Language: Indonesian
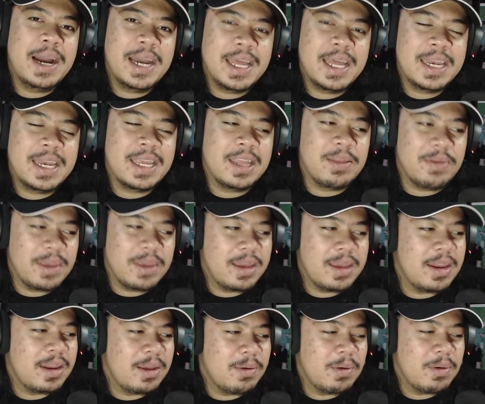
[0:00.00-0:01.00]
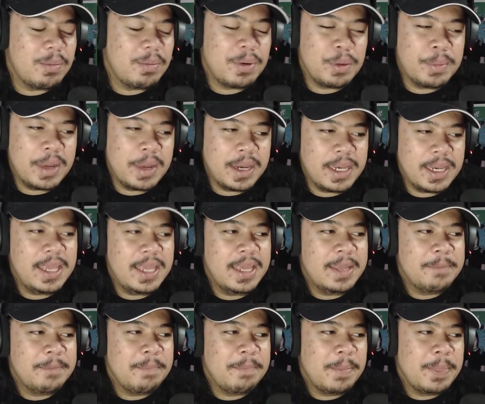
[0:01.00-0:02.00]
gitu ya dari gue pribadi
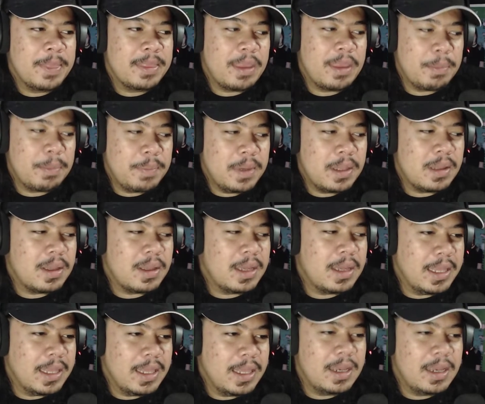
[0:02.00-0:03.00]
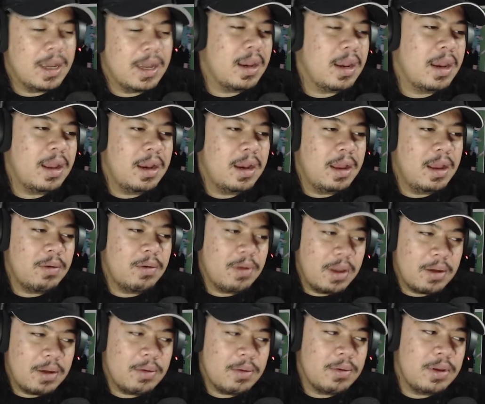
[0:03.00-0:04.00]
tapi seenggaknya dengan ada
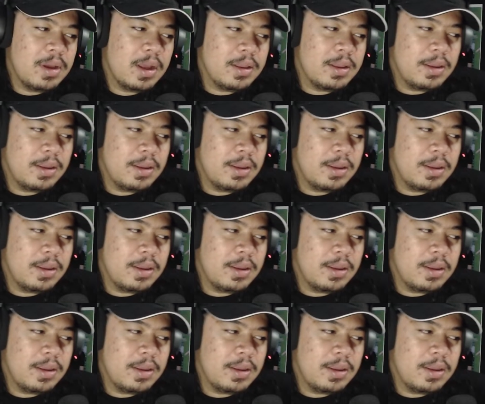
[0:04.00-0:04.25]
lagu-lagu di kategori